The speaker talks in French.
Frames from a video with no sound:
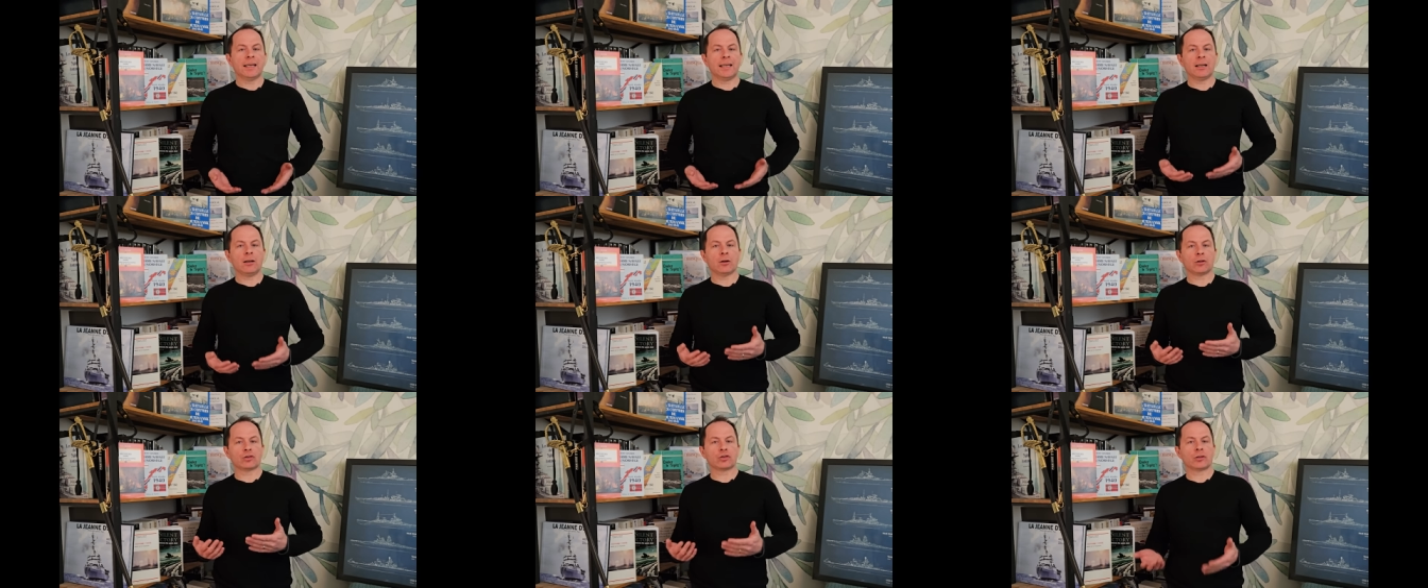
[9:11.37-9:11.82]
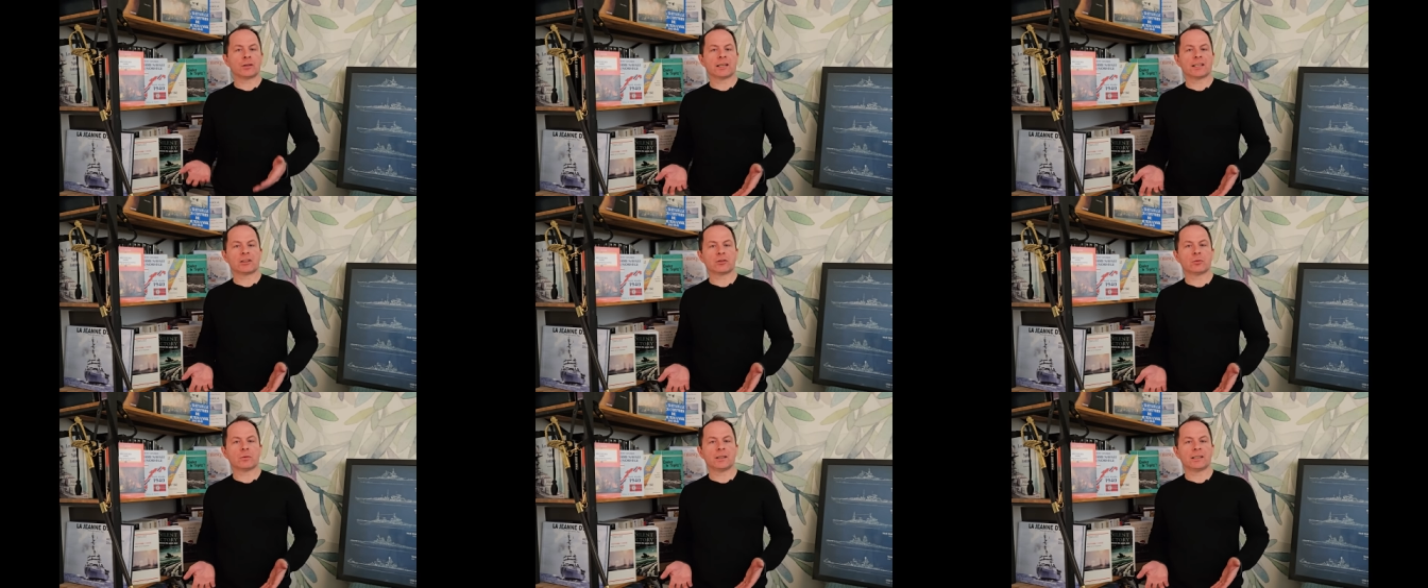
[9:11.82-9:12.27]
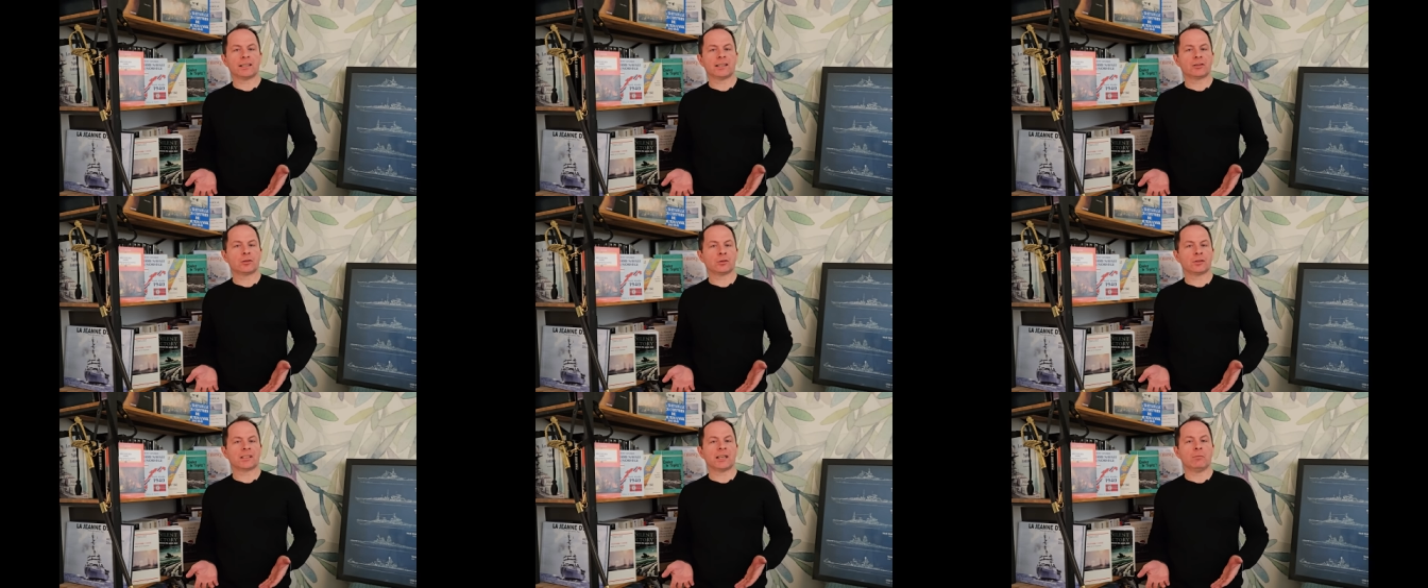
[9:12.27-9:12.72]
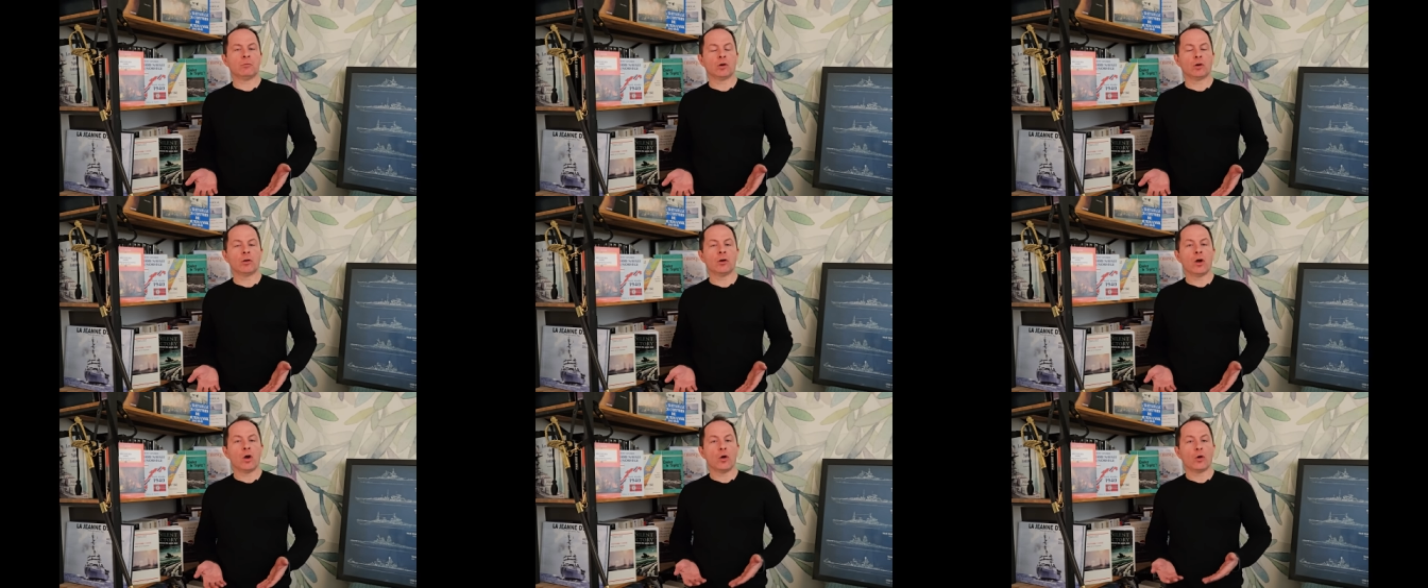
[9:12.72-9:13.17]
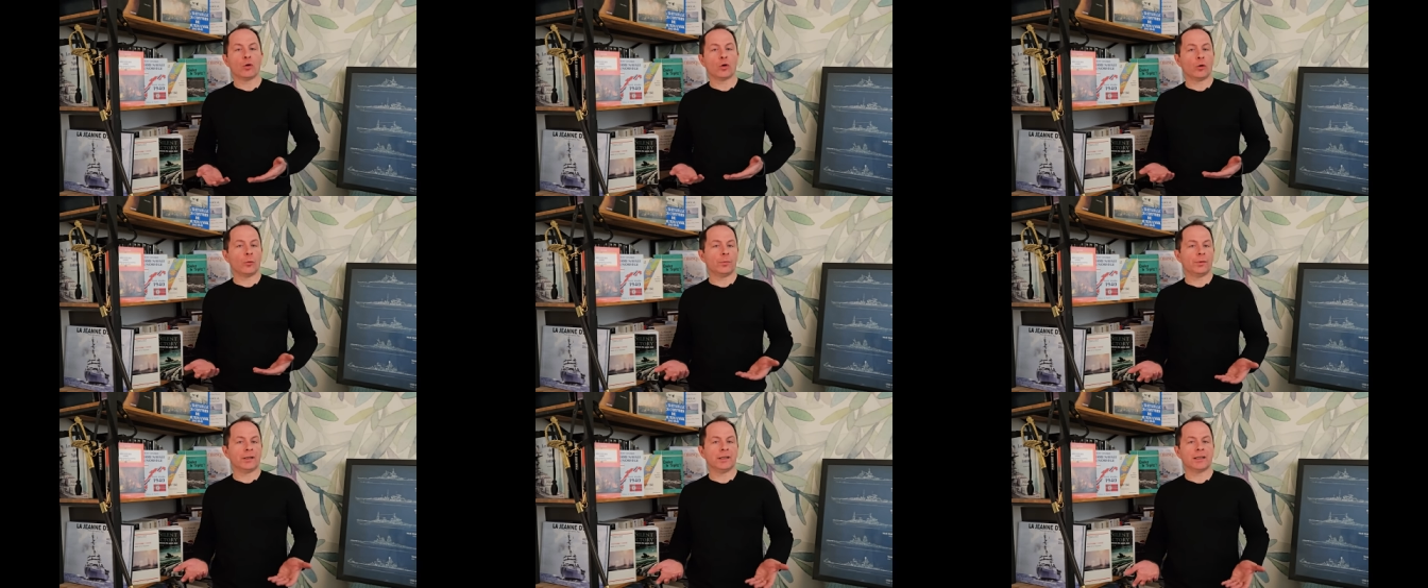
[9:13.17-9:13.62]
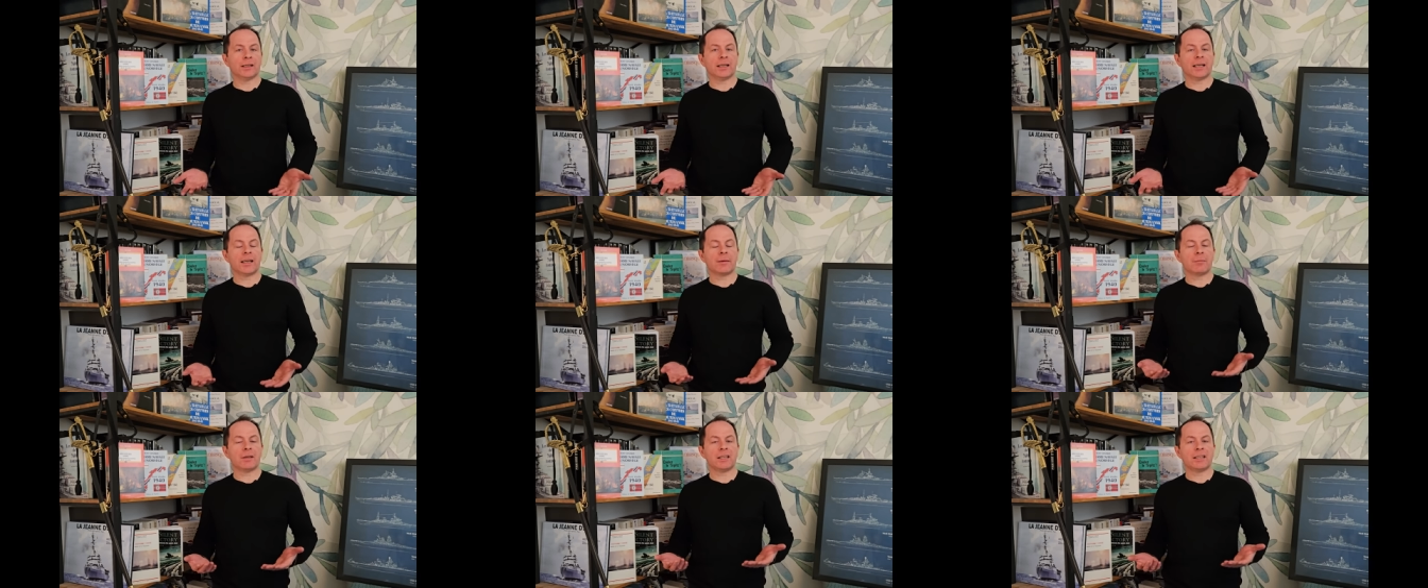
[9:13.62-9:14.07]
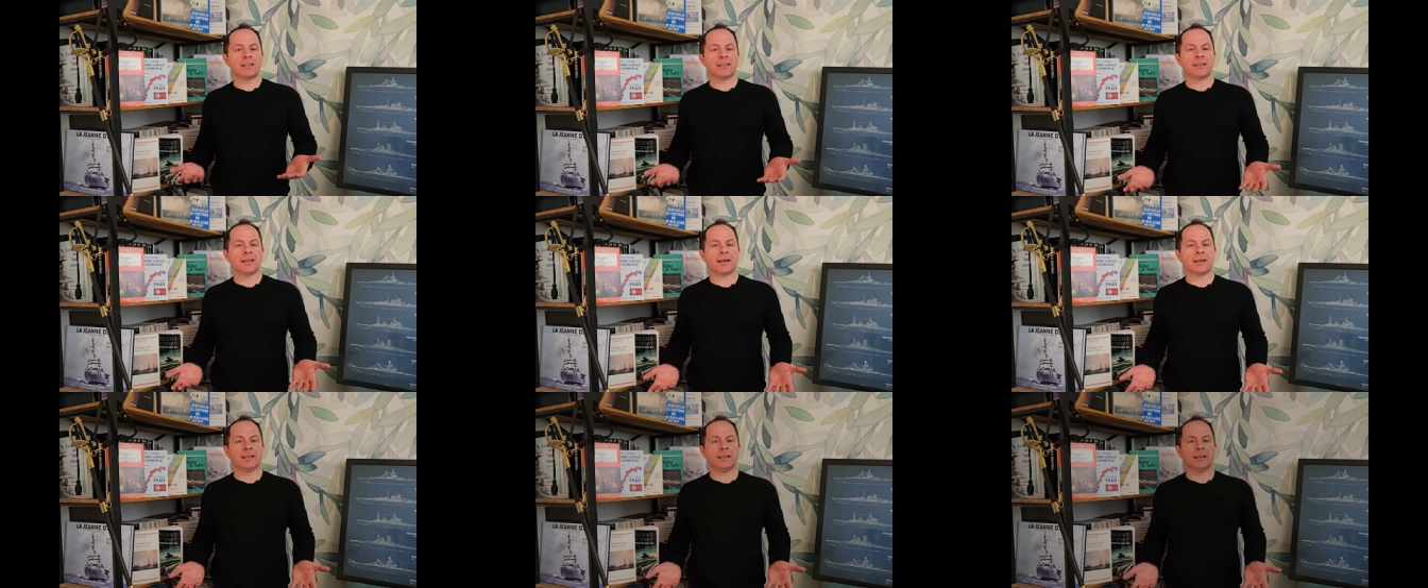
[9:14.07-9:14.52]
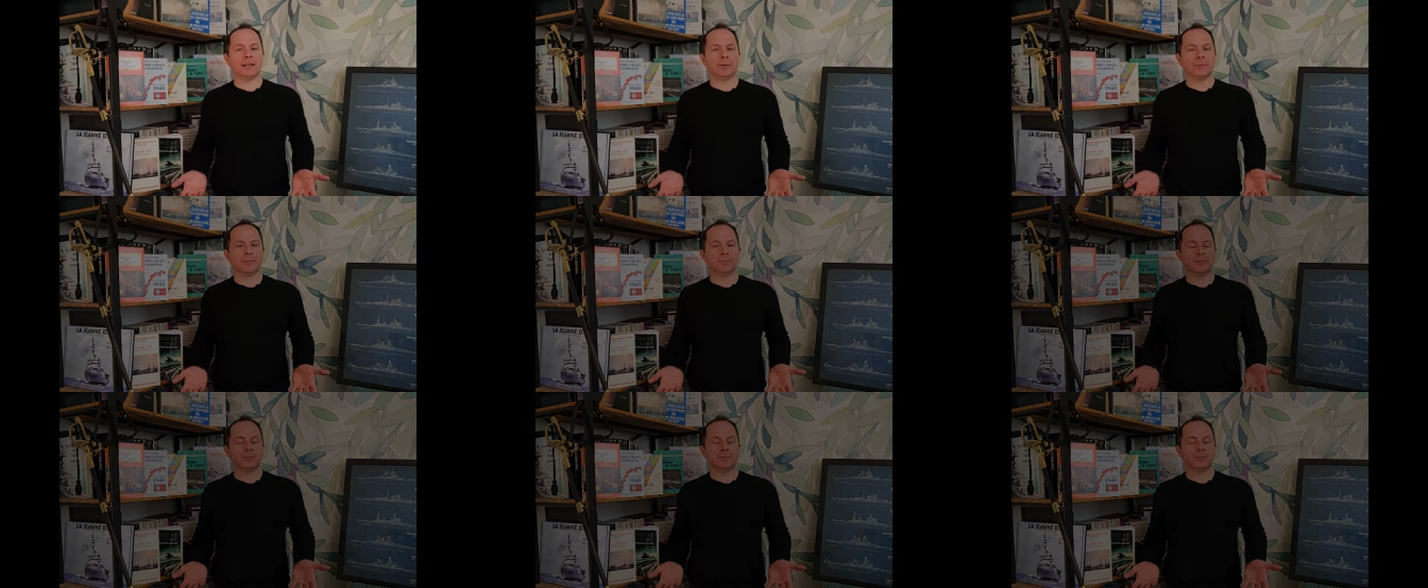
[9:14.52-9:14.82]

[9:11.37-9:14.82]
et leur champ d'action est essentiellement européen et méditerranéen.